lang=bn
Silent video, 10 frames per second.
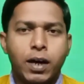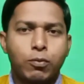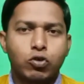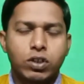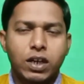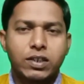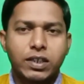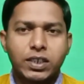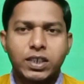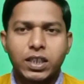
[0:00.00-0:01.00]
এবং তার
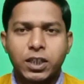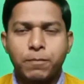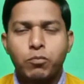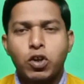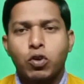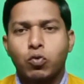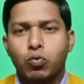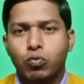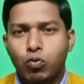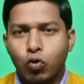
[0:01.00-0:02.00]
সাথে সাথে
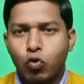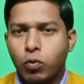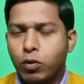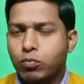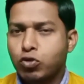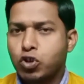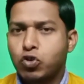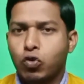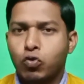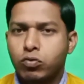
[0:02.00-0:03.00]
গরু এবং মহিষ
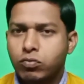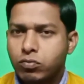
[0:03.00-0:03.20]
যখন